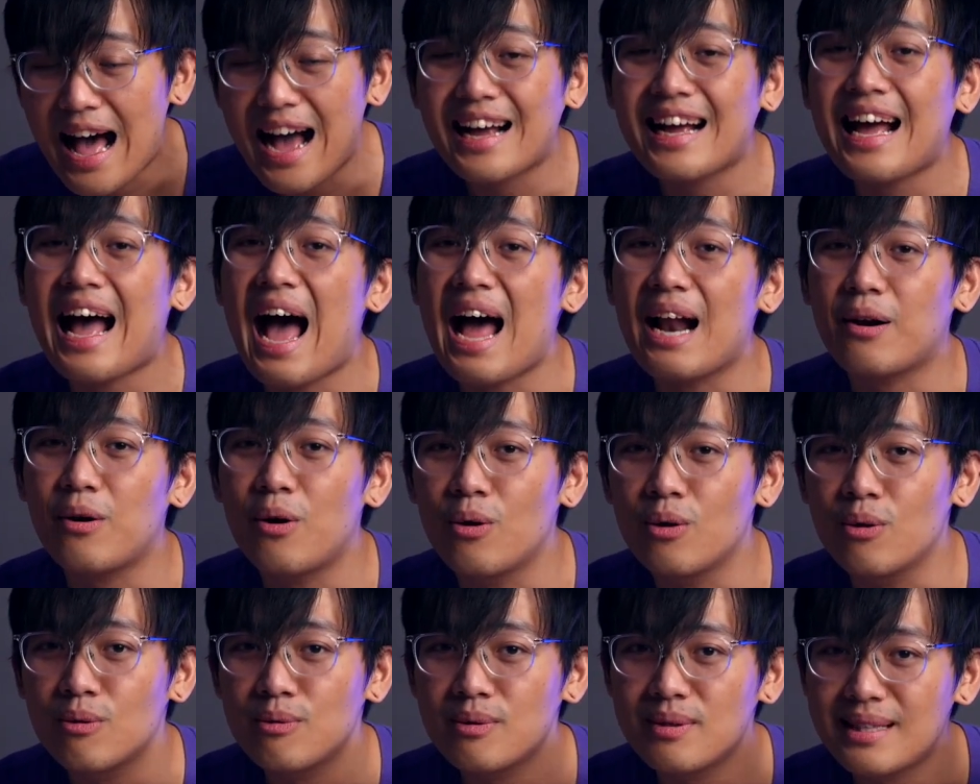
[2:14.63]
อากาศข
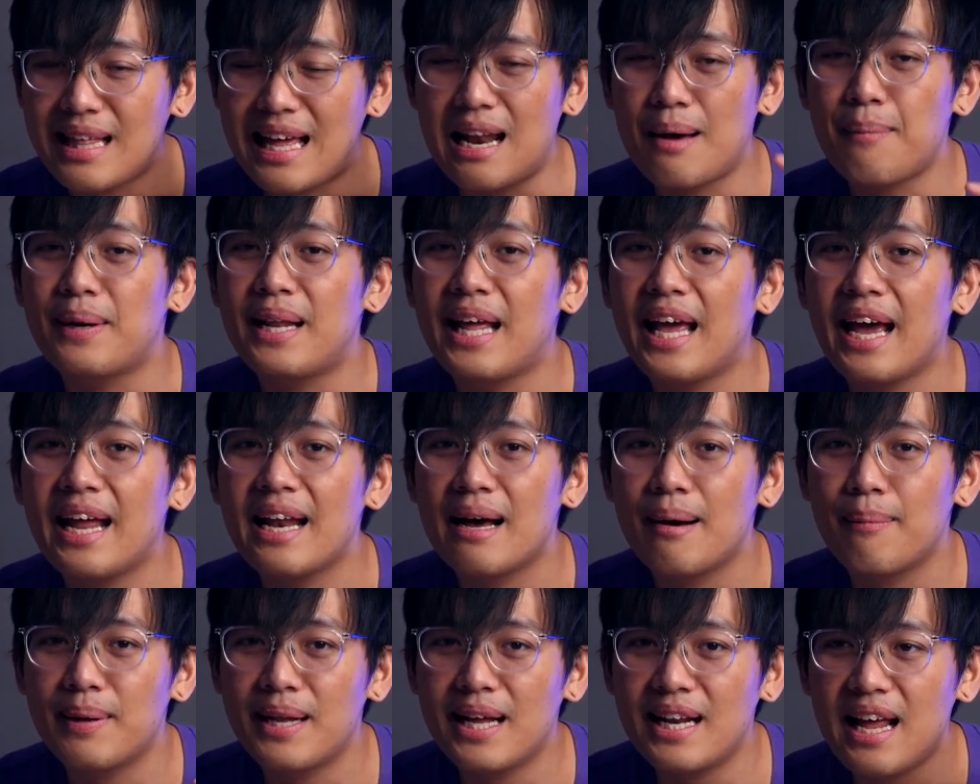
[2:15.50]
องแต่ละประเทศ
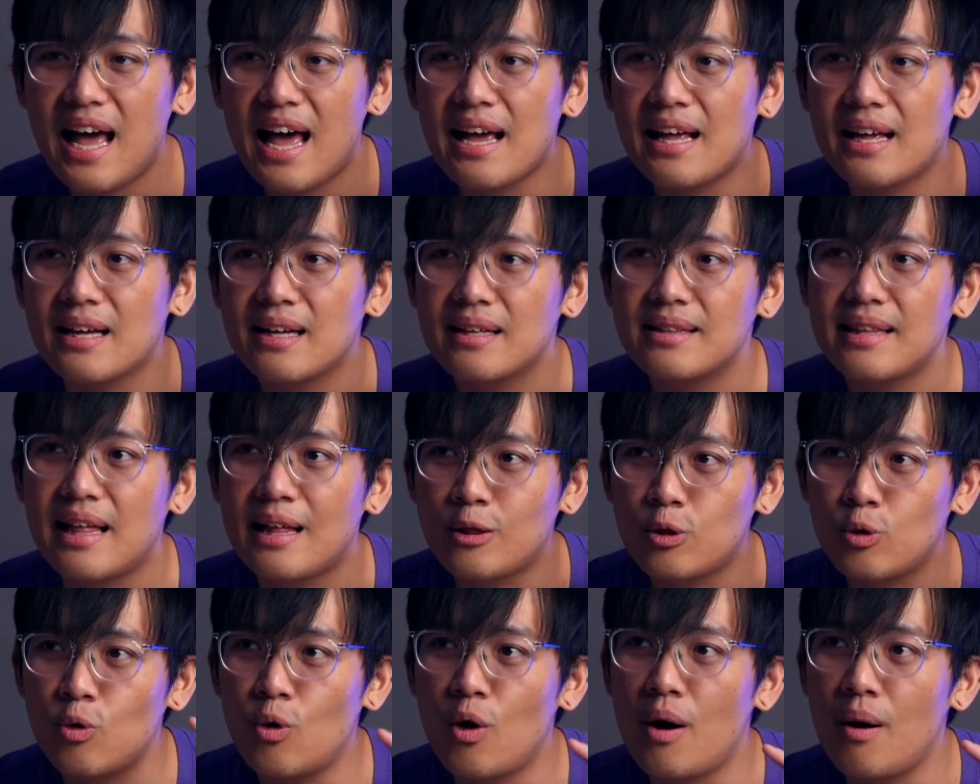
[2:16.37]
นะครับประเทศไทยแต่
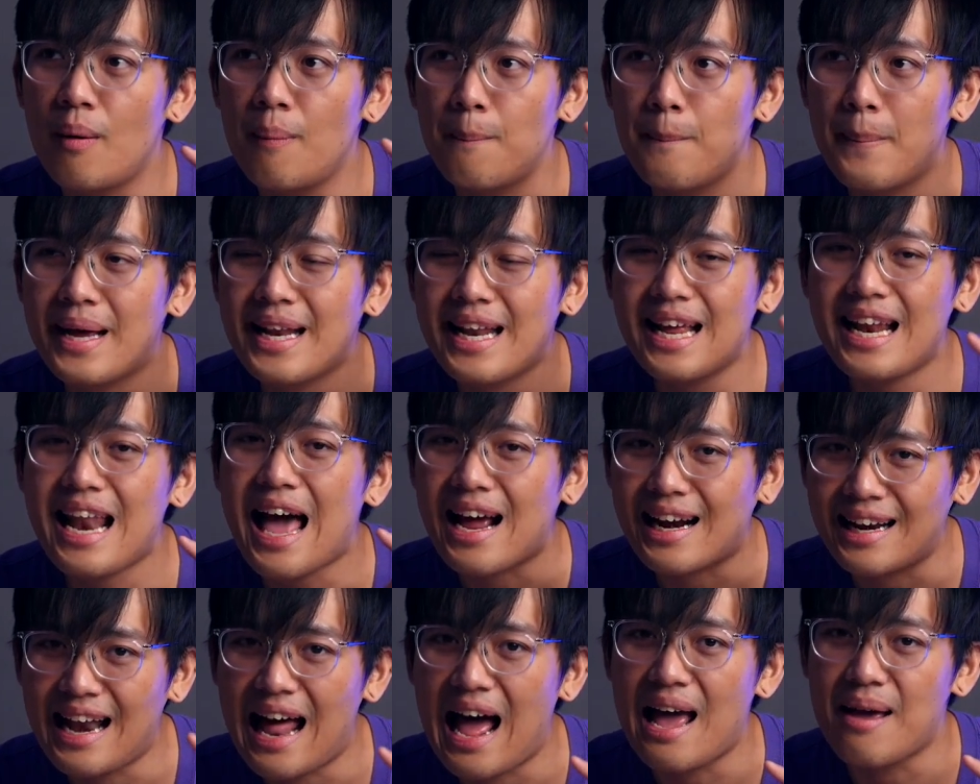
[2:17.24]
งตัวไม่ได้ห
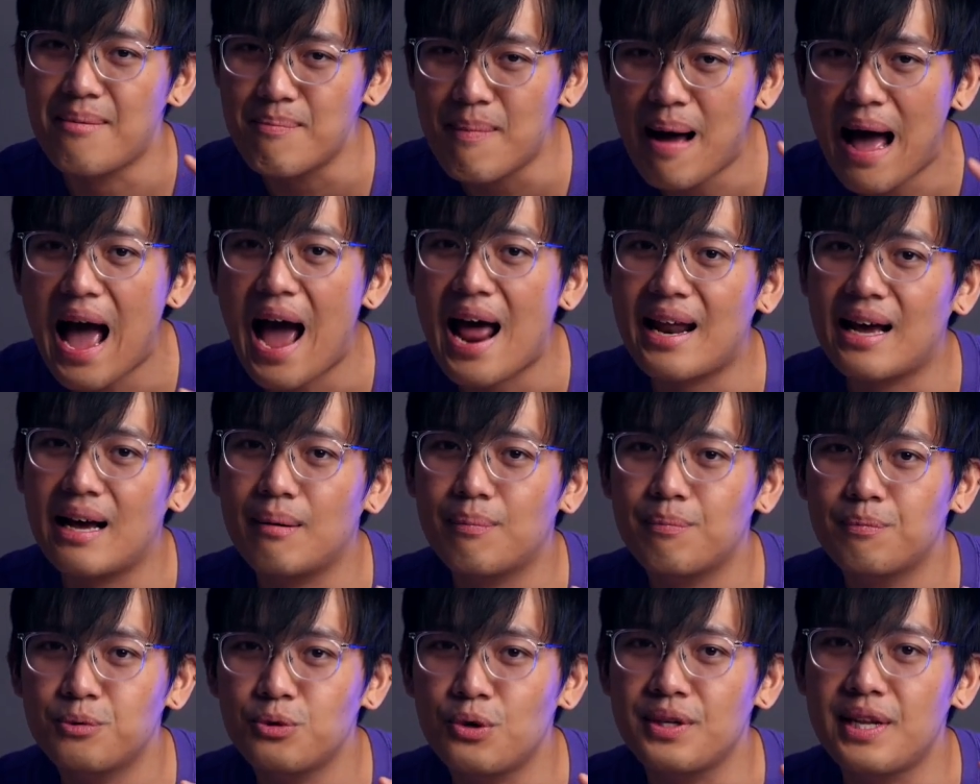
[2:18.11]
ลากหลายมากนะค
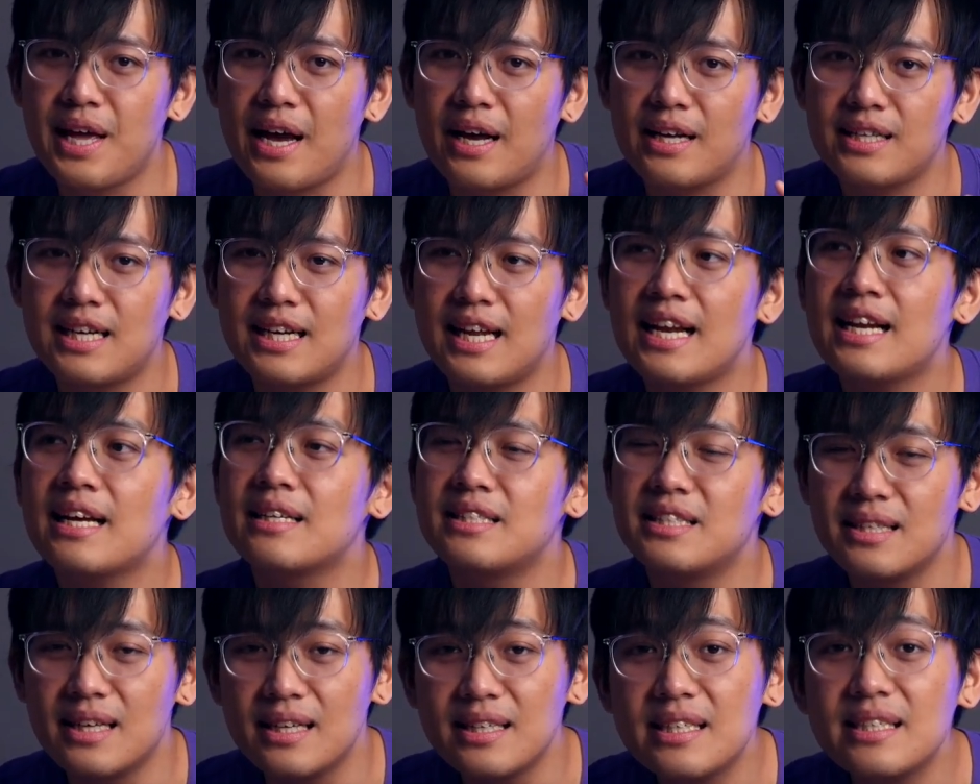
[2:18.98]
รับส่วนใหญ่ก็จะเล่น
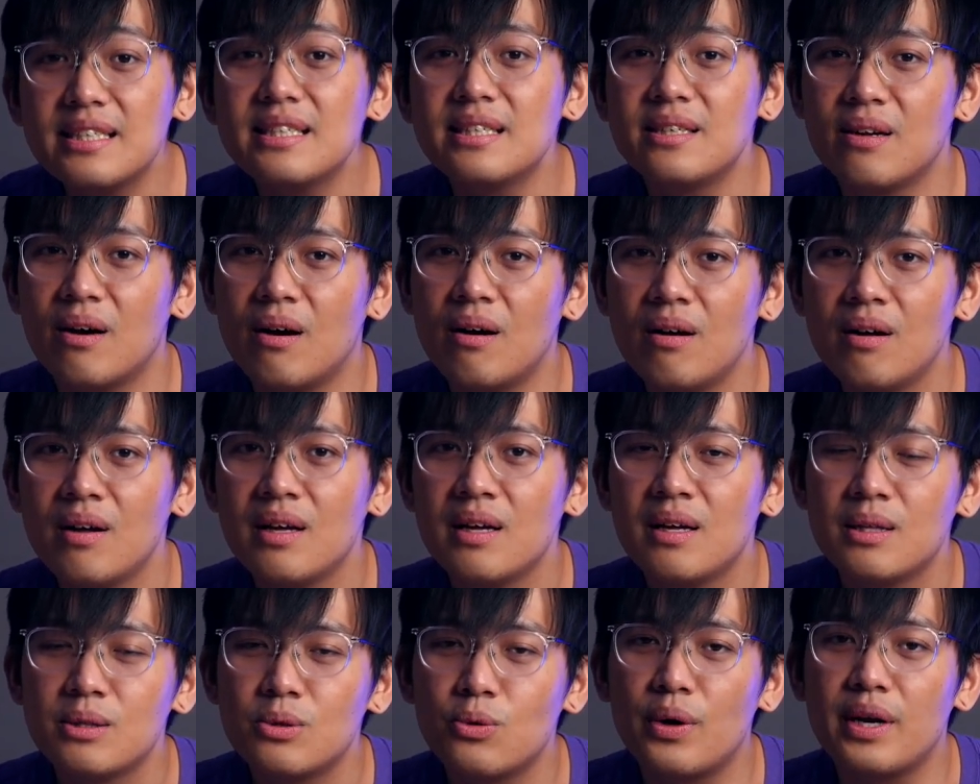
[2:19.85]
กับเสื้อยืดเนาะ
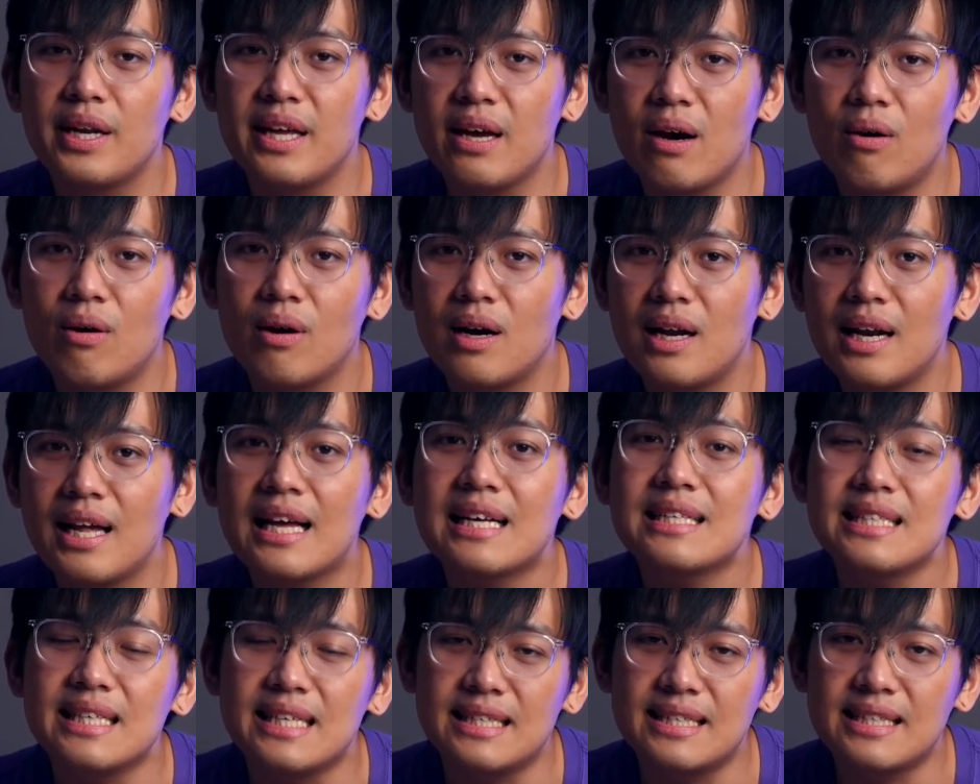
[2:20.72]
ตัวเดียวแล้วก็เล่น
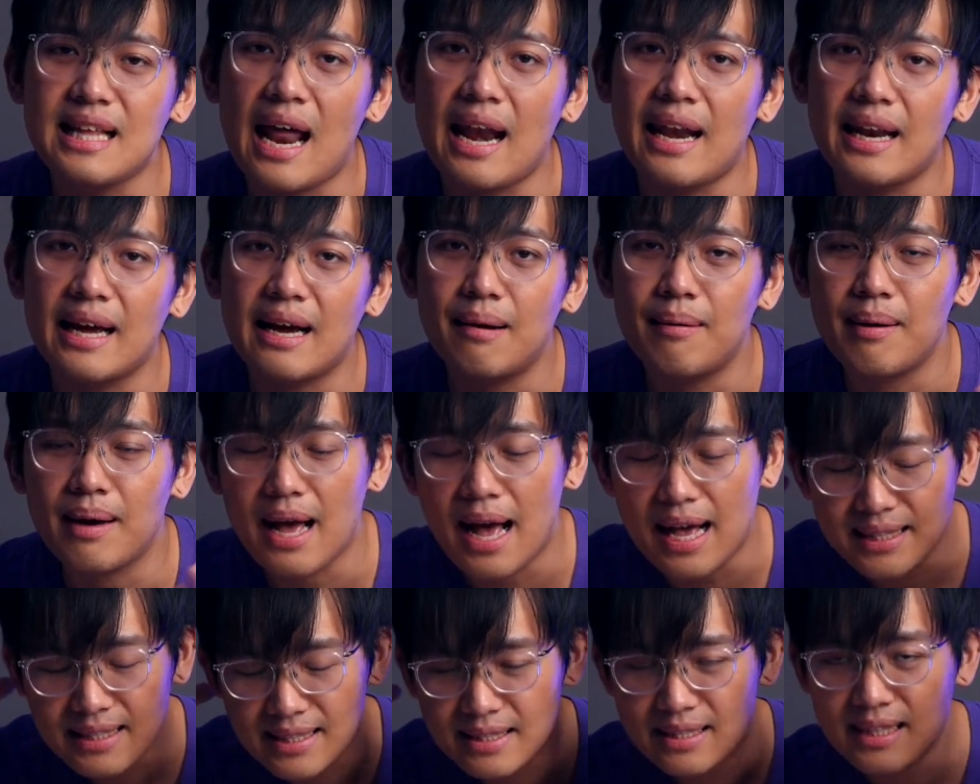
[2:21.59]
กับสีสันนะครับแล้ว
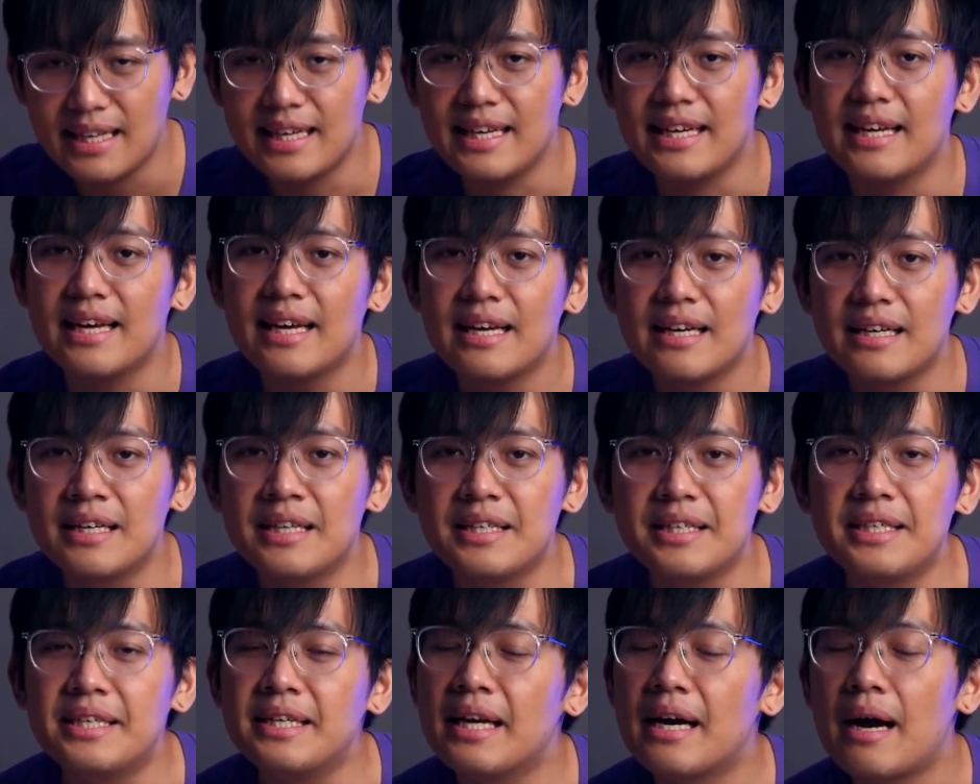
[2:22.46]
ก็แอคเซสซอรี่
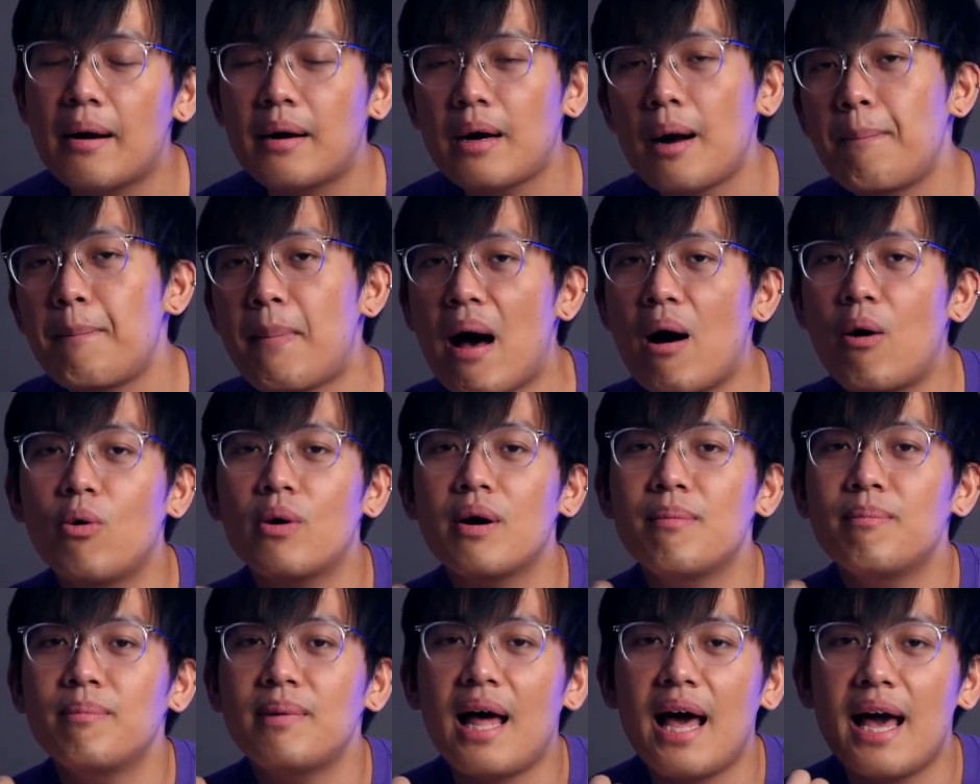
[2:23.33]
อื่นๆนะครับกระเป๋า
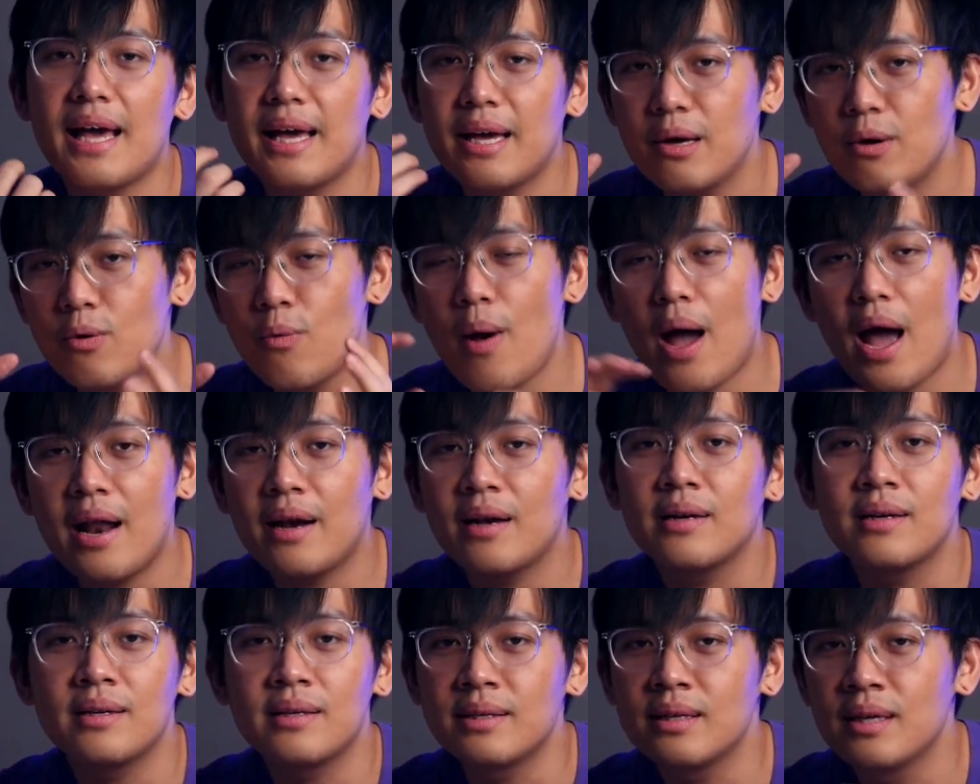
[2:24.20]
กำไลแว่น